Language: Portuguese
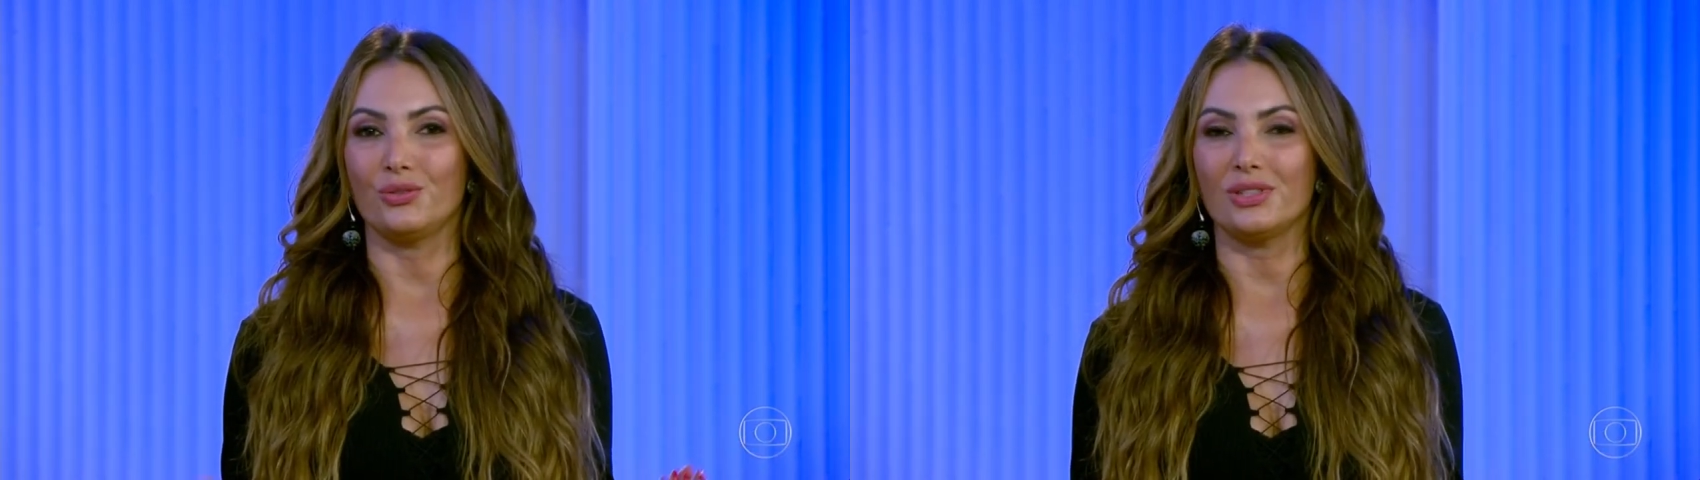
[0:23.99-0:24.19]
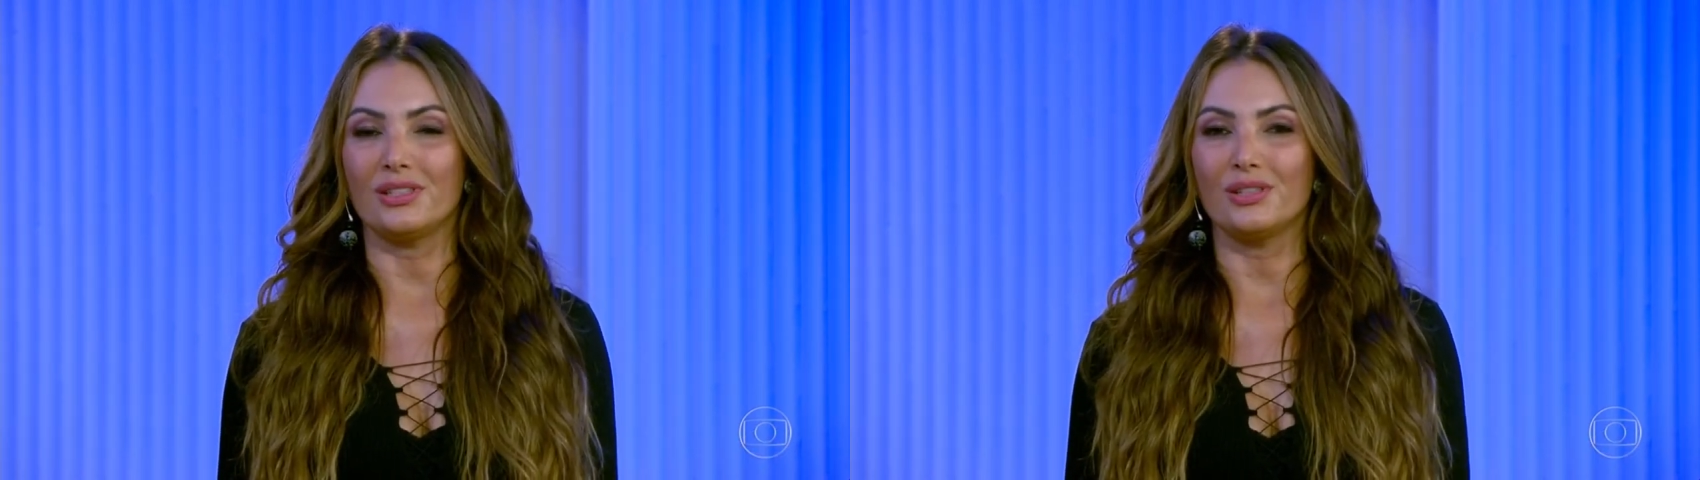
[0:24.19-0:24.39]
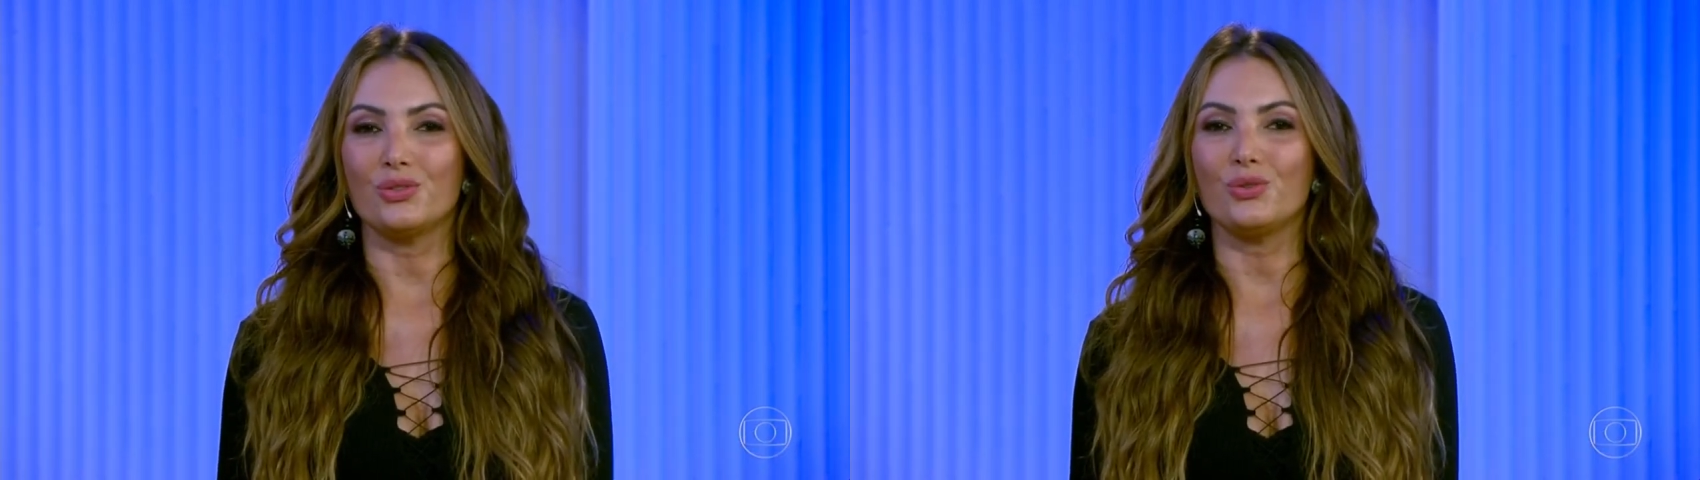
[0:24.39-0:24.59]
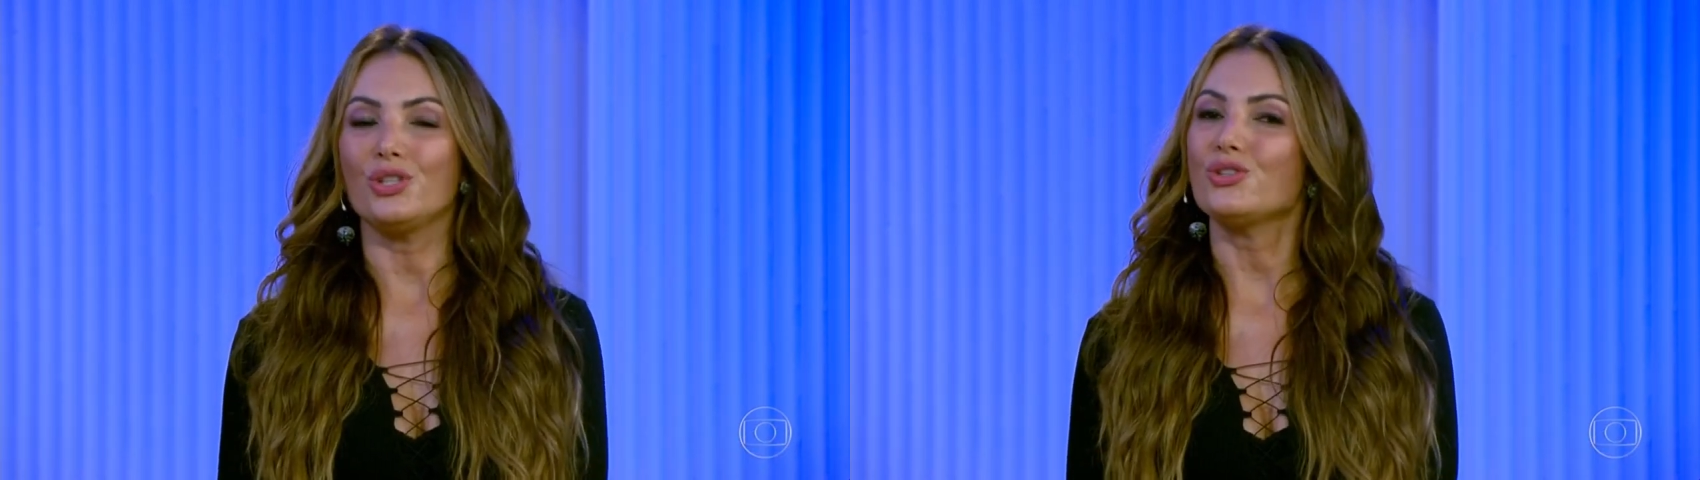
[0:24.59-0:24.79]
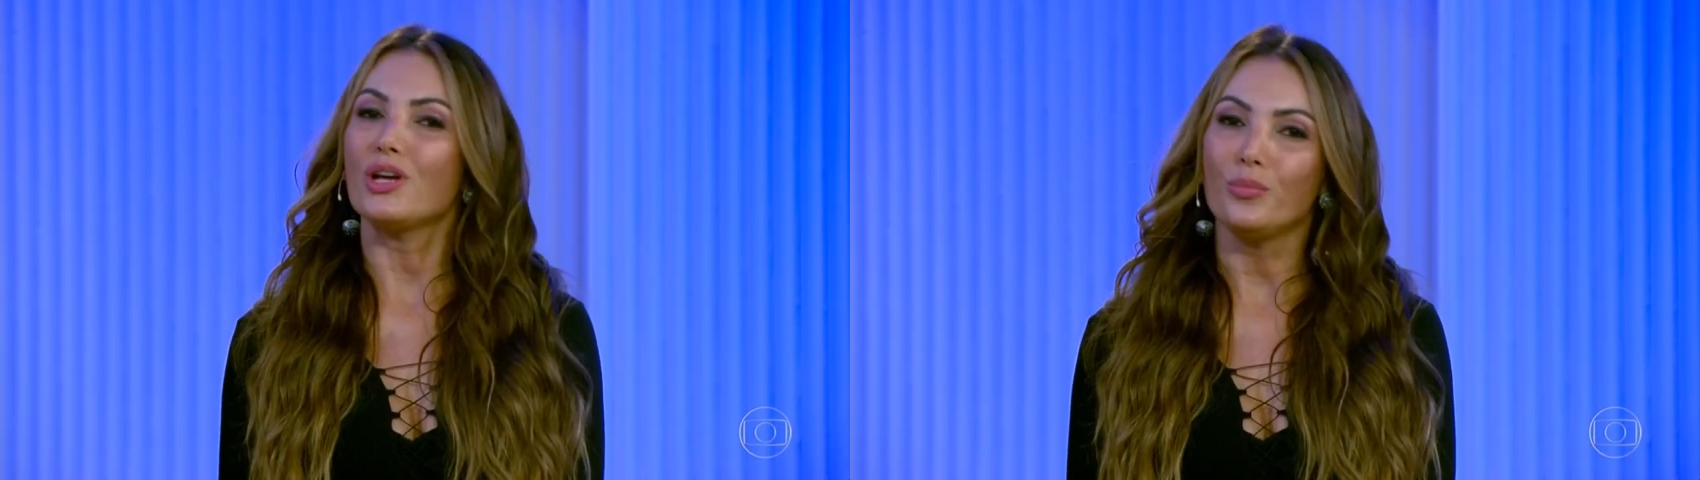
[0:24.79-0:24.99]
e suas
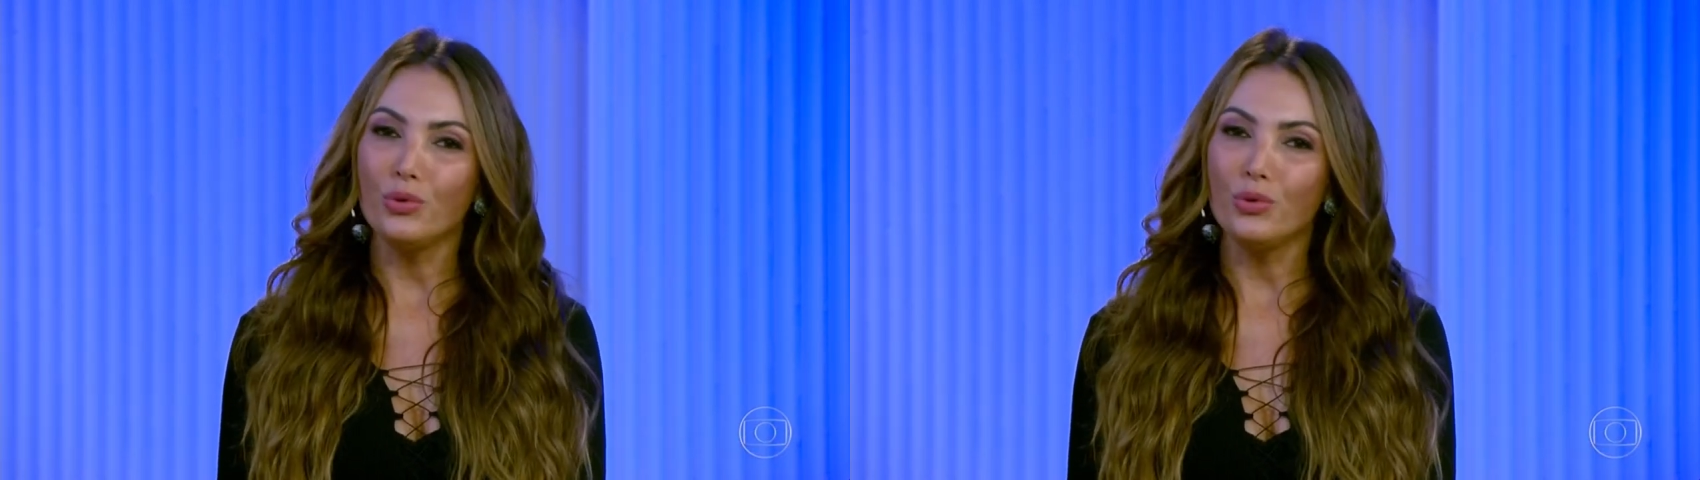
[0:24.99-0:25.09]
canções de